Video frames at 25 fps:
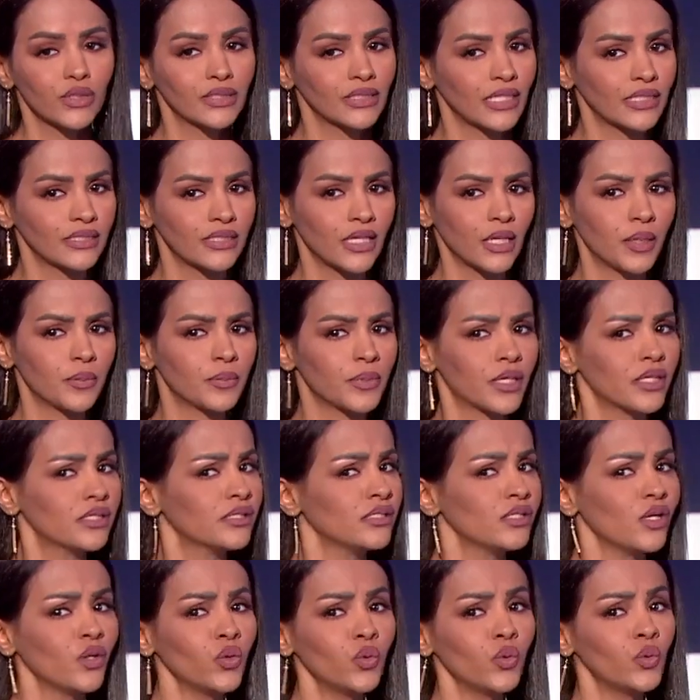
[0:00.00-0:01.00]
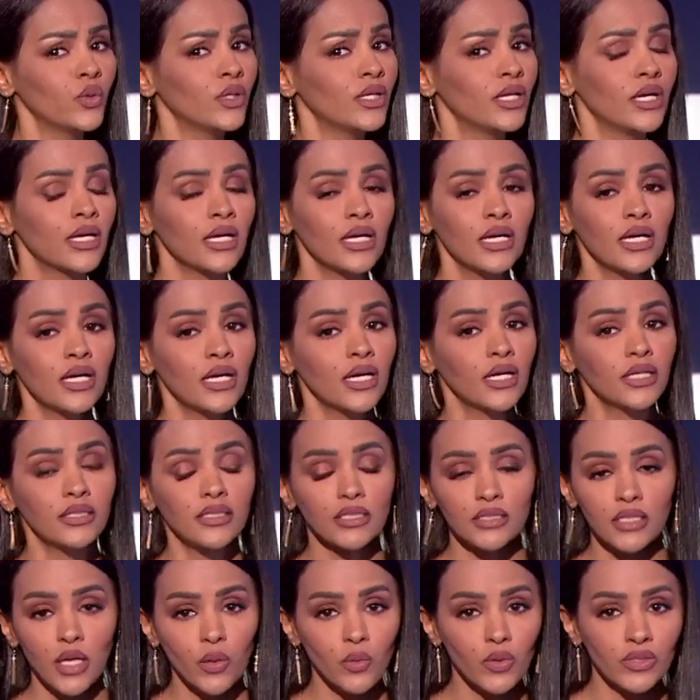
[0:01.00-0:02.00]
نادي عمران تقول أن
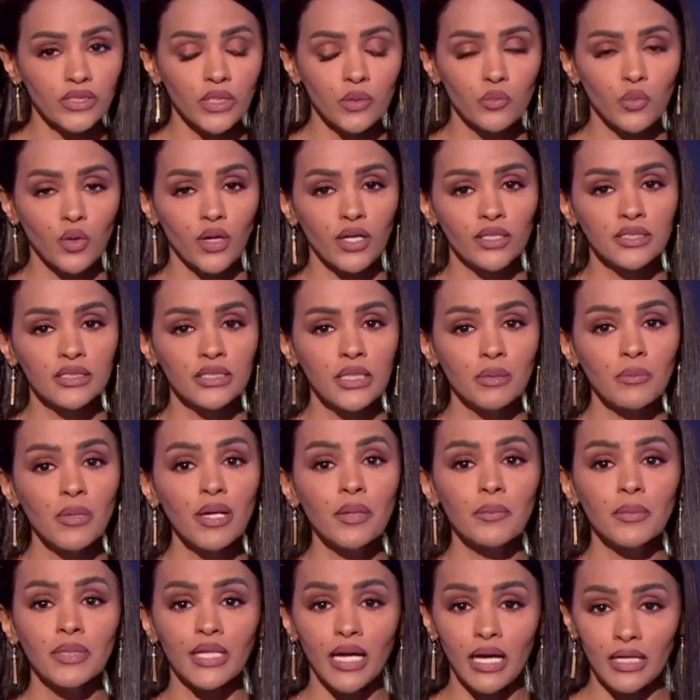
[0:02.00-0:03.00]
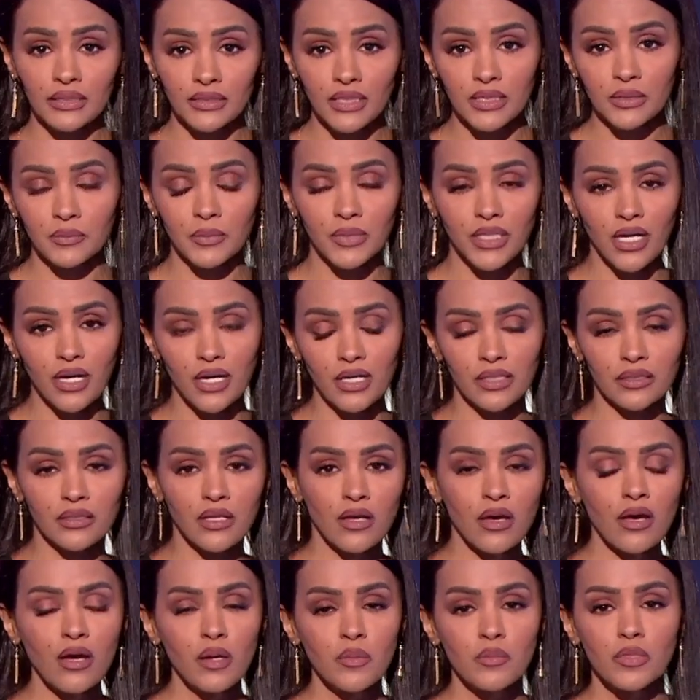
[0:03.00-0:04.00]
دعوات المقدمة من عدد من
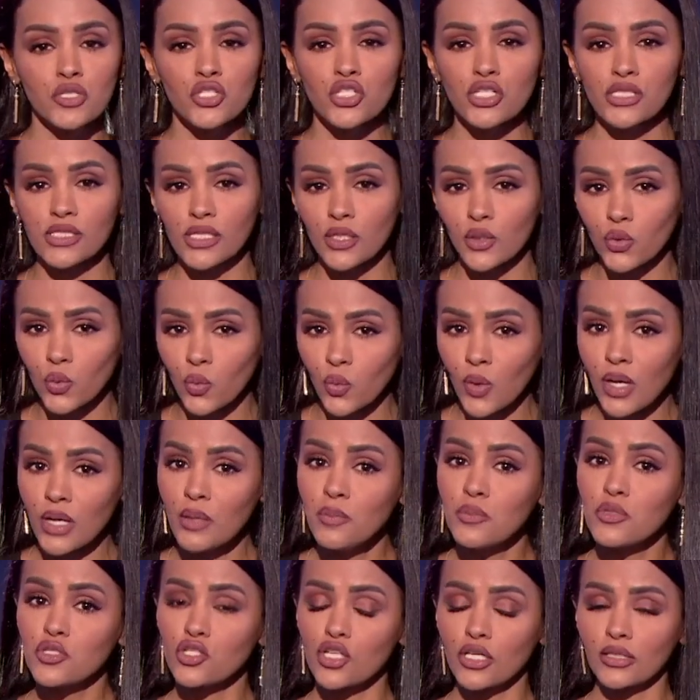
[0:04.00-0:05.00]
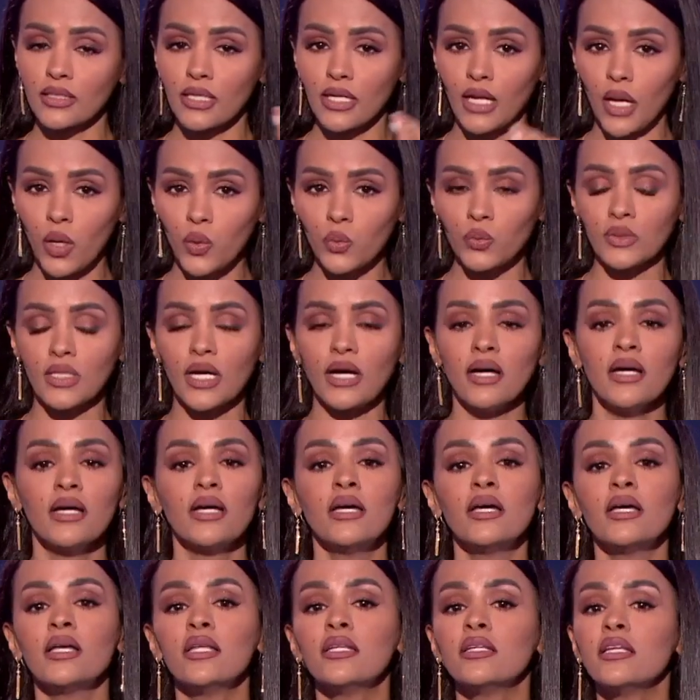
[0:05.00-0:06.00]
أعضاء مجلس النواب بشأن العودة
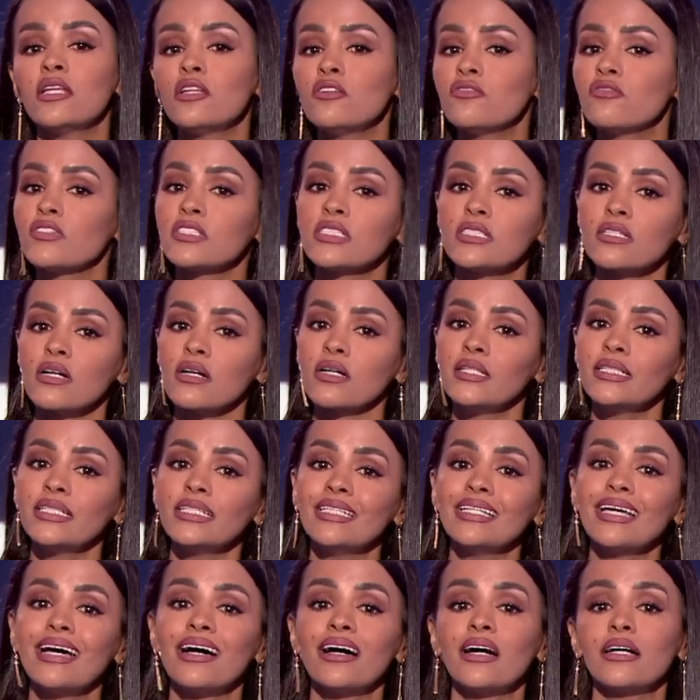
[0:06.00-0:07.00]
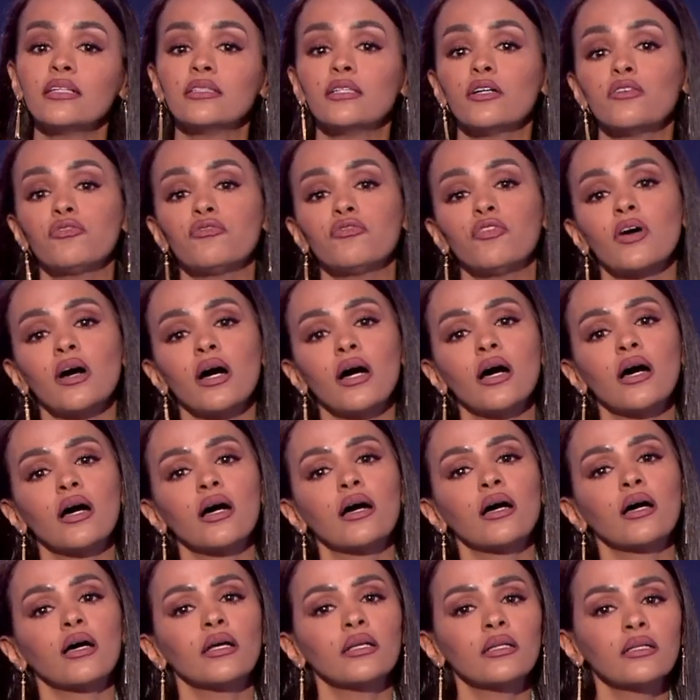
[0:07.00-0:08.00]
للفيدرالية هدفها
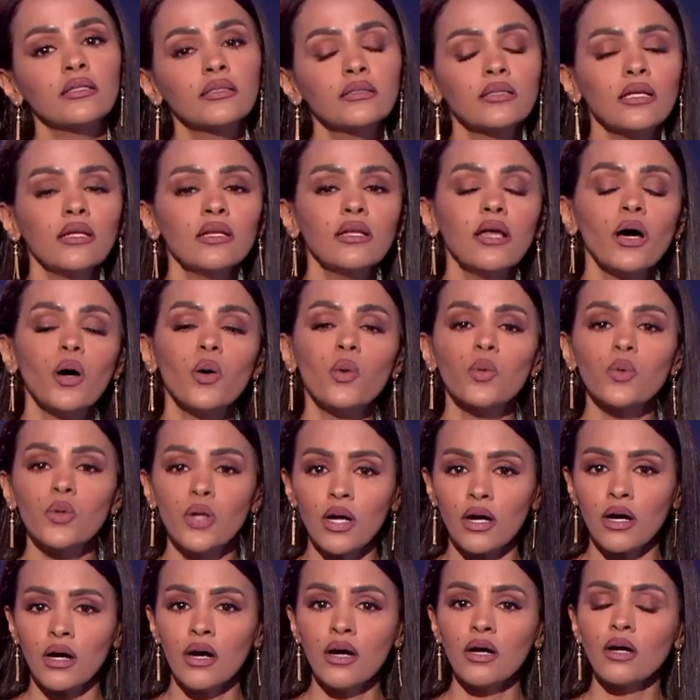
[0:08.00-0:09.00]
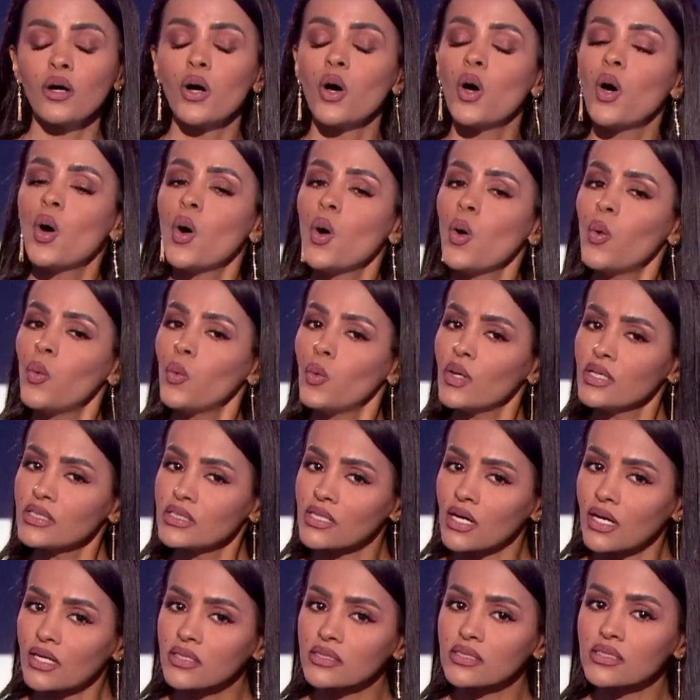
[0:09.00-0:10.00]
خلط الأوراق
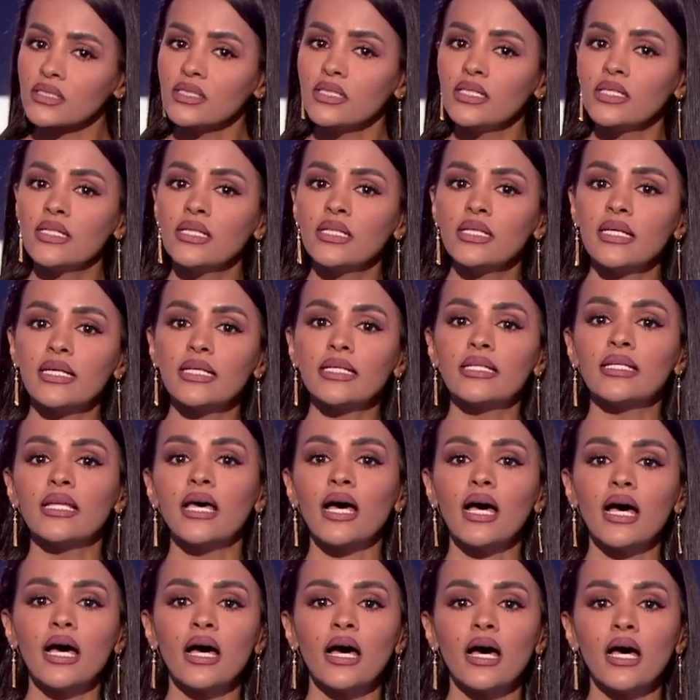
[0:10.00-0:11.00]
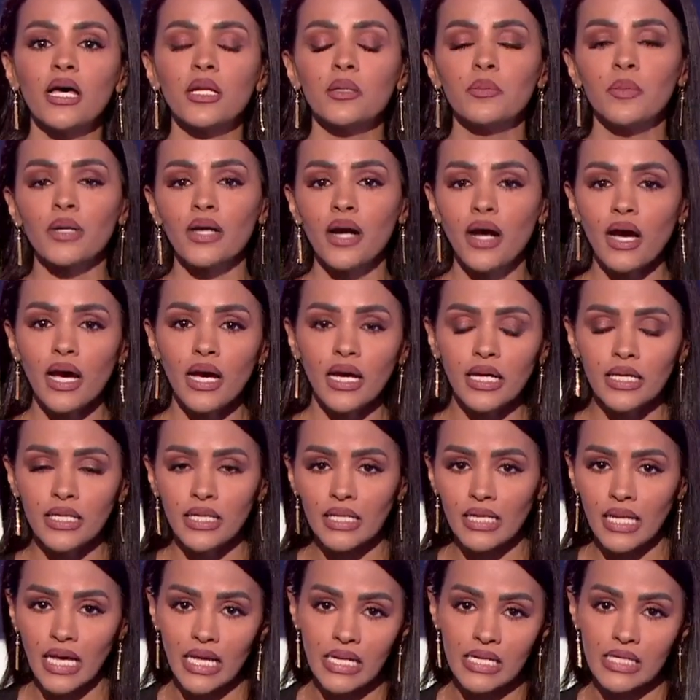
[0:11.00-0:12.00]
وتعطيل إنهاء
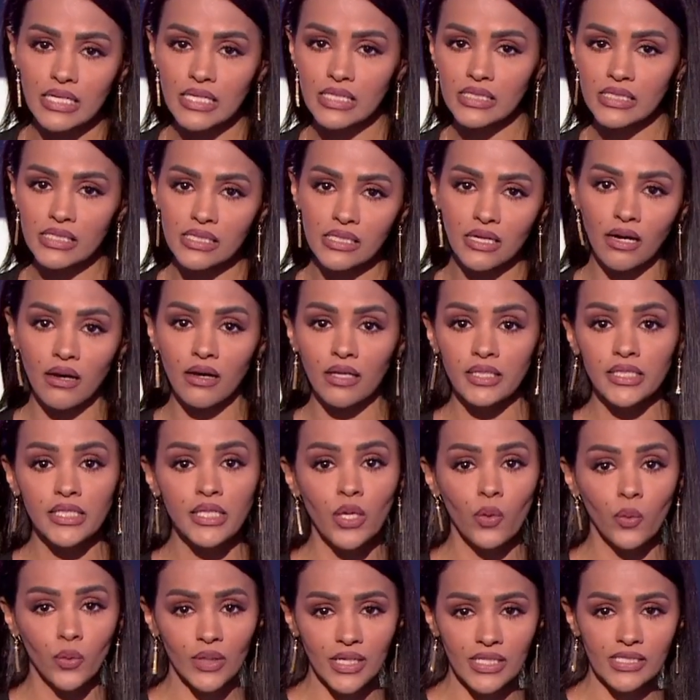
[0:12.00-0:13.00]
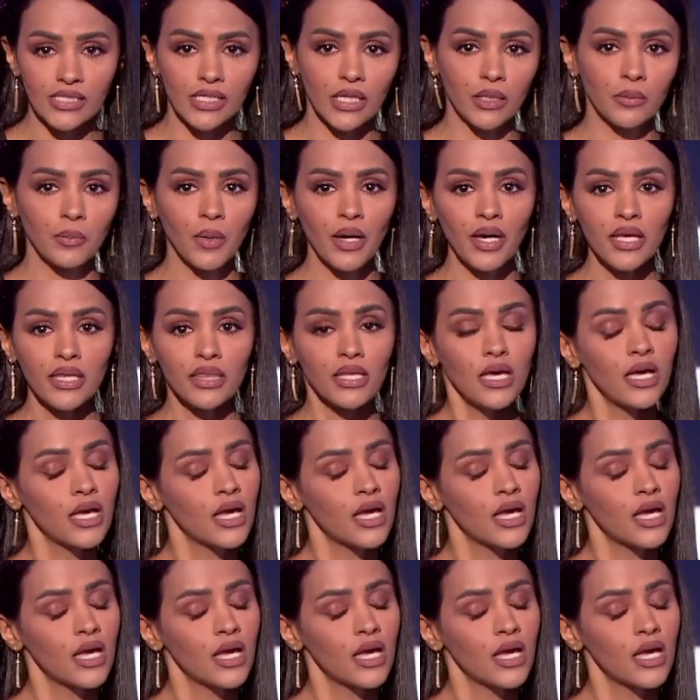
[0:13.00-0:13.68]
المراحل الانتقالية وليس البحث